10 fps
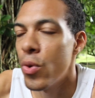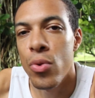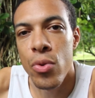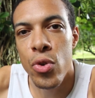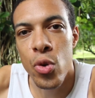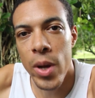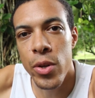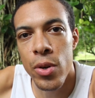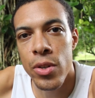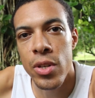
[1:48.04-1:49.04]
une
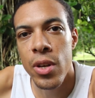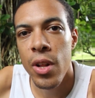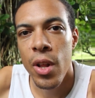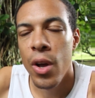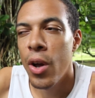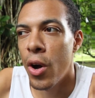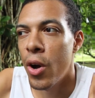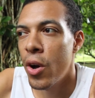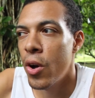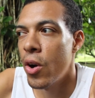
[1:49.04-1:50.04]
soigneuse,
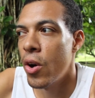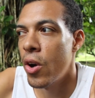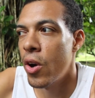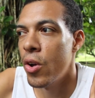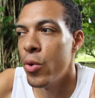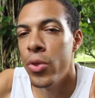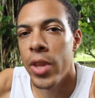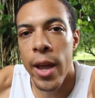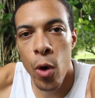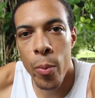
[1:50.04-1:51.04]
euh, une
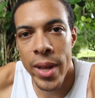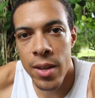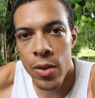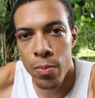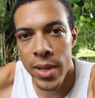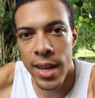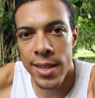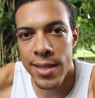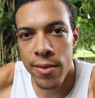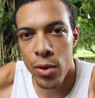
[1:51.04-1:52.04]
aéromètre, une
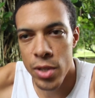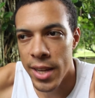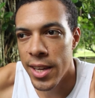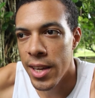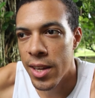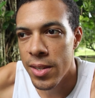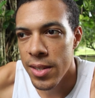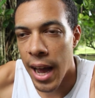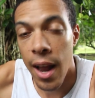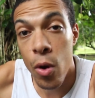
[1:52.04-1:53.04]
maîtresse des vents, celle qui
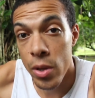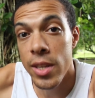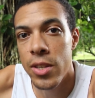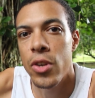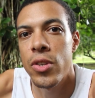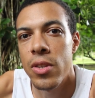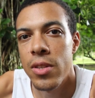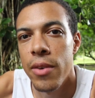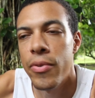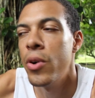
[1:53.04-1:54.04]
a la connaissance
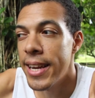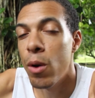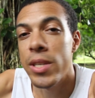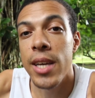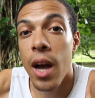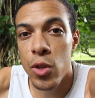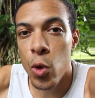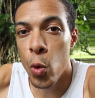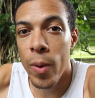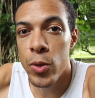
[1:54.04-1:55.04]
des vents. Il y a aussi un
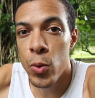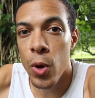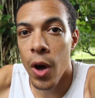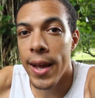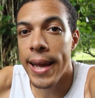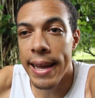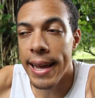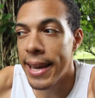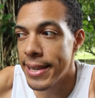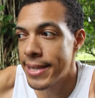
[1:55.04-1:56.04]
troubadour
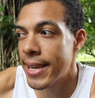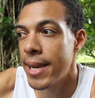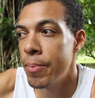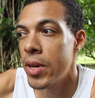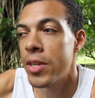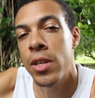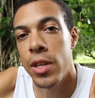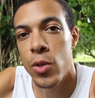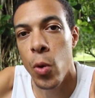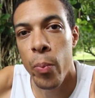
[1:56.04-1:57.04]
et un scribe
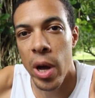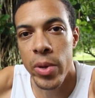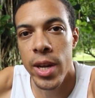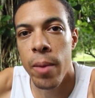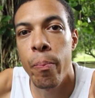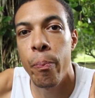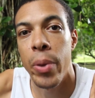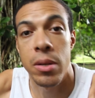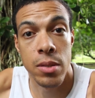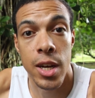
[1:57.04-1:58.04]
qui sont parmi les
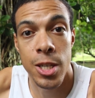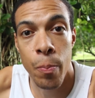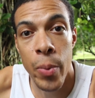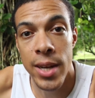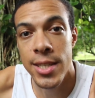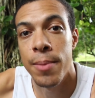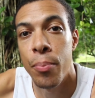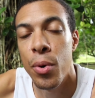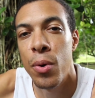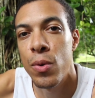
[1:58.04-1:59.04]
personnages
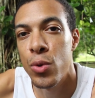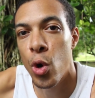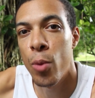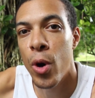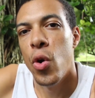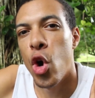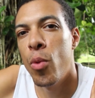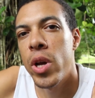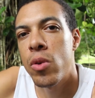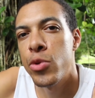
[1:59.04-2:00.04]
principaux du roman. Le
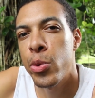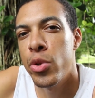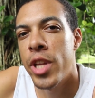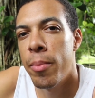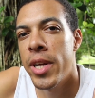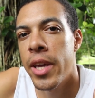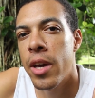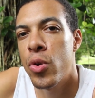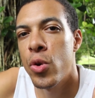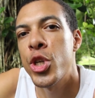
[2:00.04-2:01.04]
roman est construit de telle
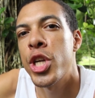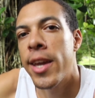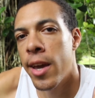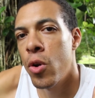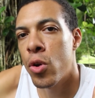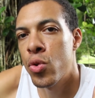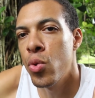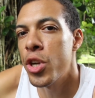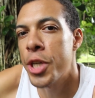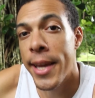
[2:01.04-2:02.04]
manière que chacun leur
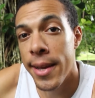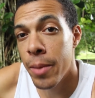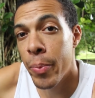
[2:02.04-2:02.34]
tour, chacun des